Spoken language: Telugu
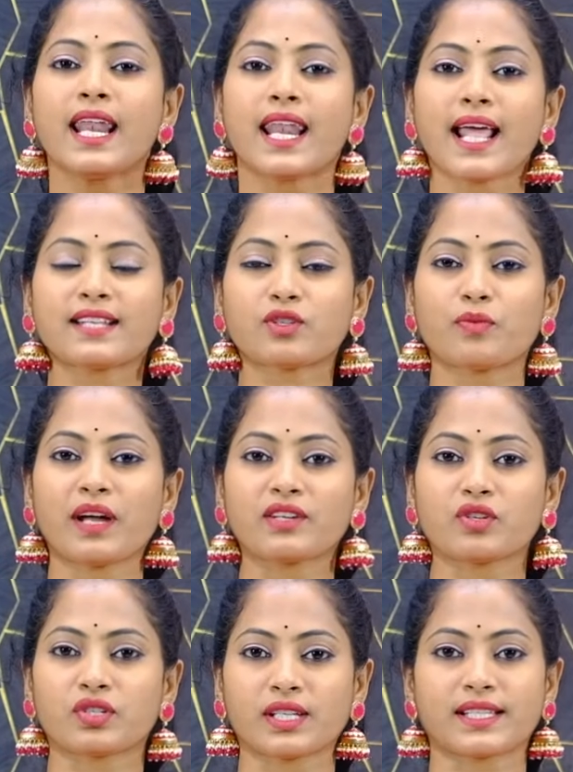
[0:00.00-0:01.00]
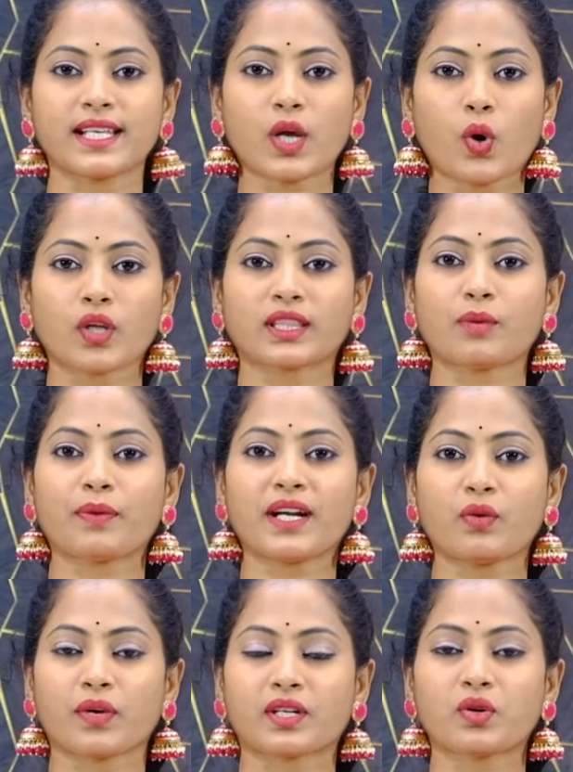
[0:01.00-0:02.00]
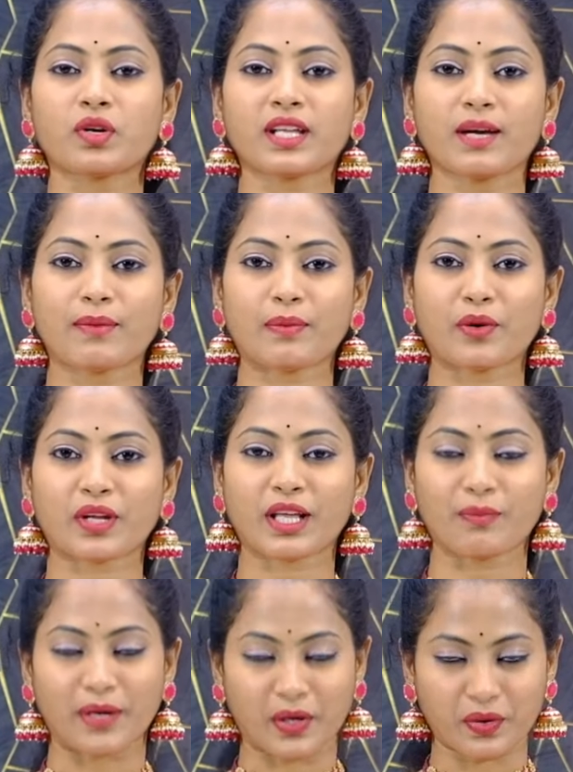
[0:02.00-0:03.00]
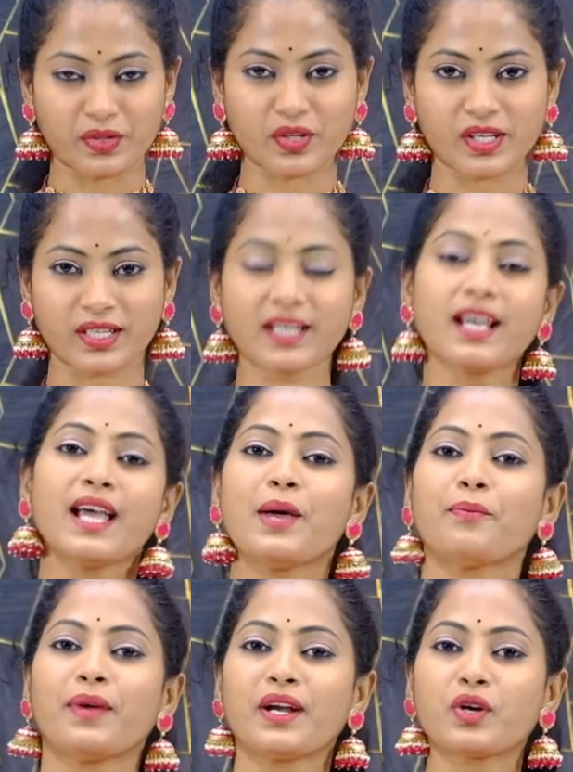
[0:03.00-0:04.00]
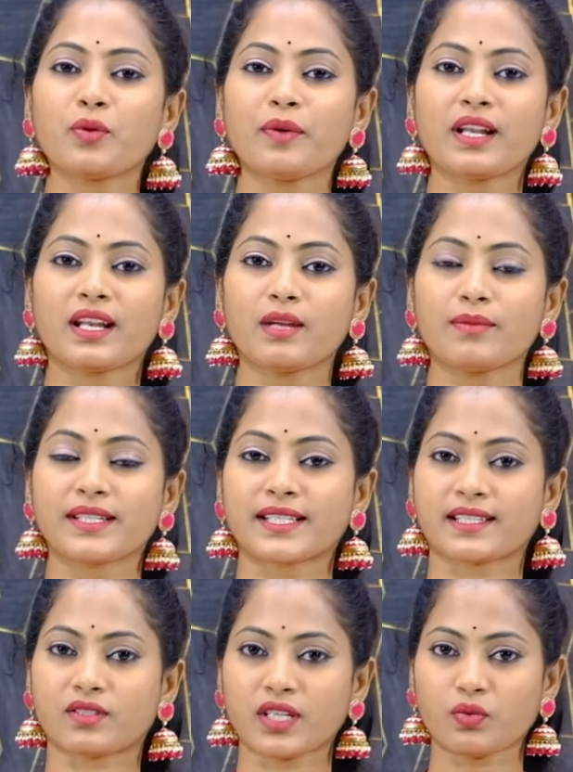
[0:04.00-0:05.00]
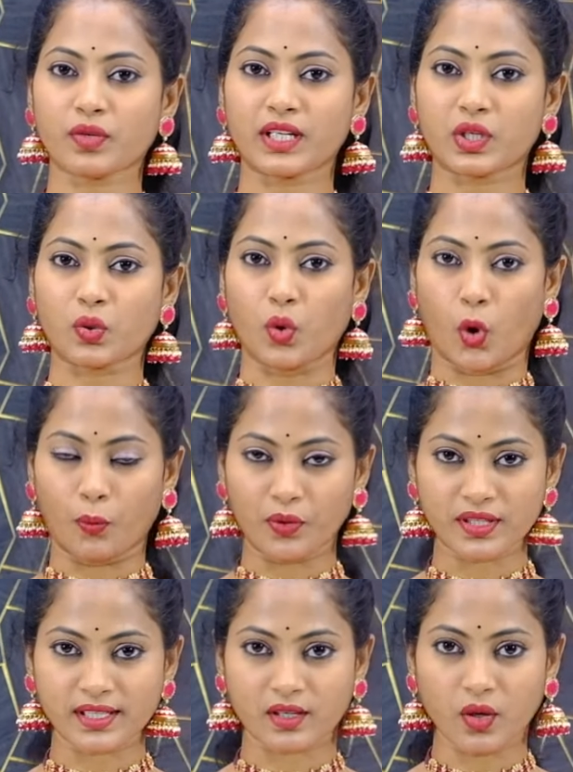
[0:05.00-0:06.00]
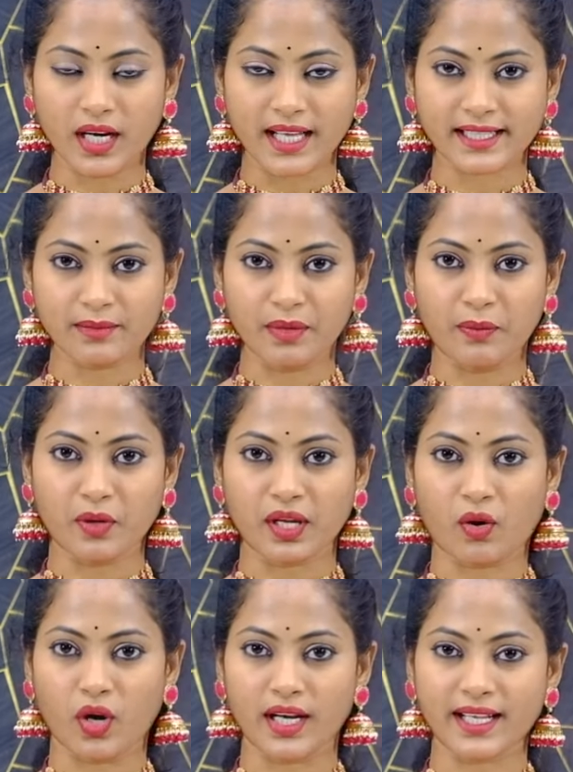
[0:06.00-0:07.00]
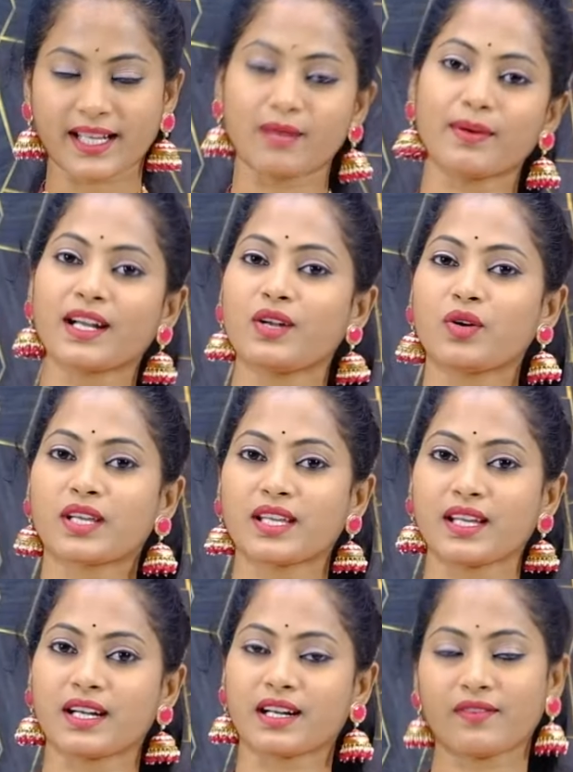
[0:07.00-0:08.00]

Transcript: నెక్స్ట్ బ్రాంచ్ వచ్చేసి కొత్తపేట్ విక్టోరియా మెమోరియల్ మెట్రో స్టేషన్ మెట్రో పిల్లర్ నెంబర్ సిక్స్టీన్ ట్వంటీ టూ ఆపోజిట్లో నరసింహపురి కాలనీ కమాండ్లోకి ఎంటర్